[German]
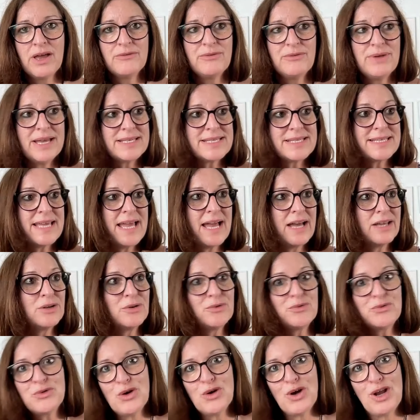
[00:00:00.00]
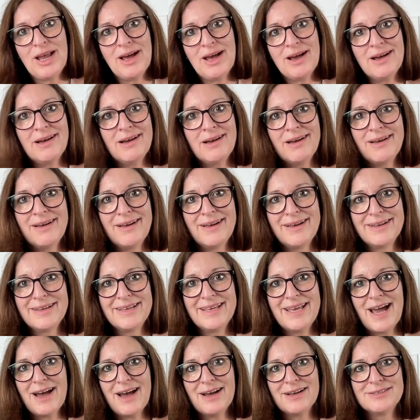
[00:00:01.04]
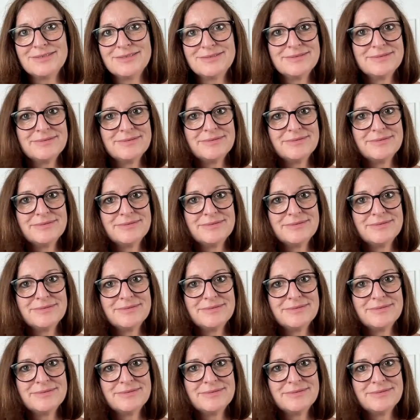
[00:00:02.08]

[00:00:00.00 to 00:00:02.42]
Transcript: wärst gerne voller ja,